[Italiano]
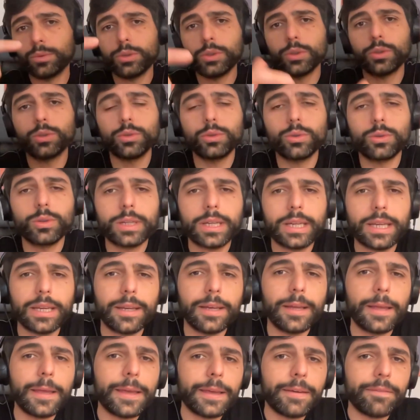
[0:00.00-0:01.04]
tutti coloro
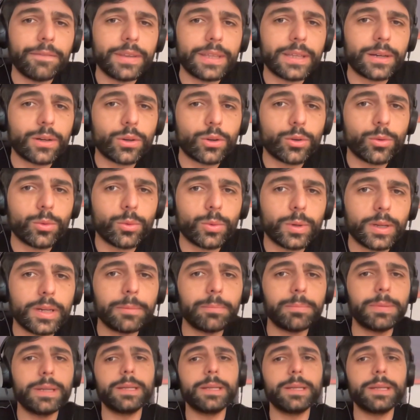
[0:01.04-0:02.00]
che vedranno comunque i